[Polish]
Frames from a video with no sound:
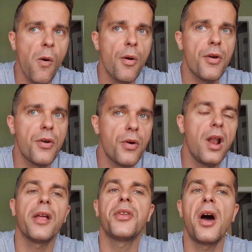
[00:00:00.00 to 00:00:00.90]
y,
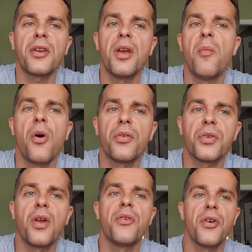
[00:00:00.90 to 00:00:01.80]
latarnie
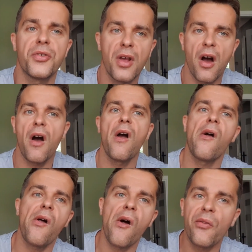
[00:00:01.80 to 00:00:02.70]
morskie gdzieś na
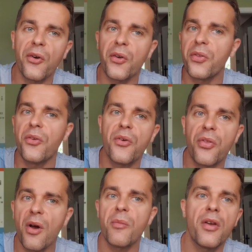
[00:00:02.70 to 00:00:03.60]
e, Antarktydzie,
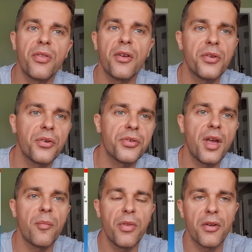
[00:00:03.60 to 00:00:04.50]
tam jedna
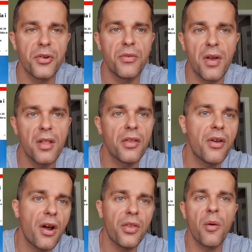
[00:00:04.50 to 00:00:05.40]
niedostępna, czy dwie
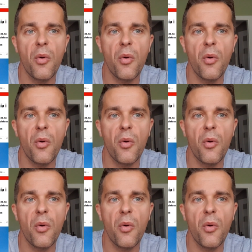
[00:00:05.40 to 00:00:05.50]
latarnie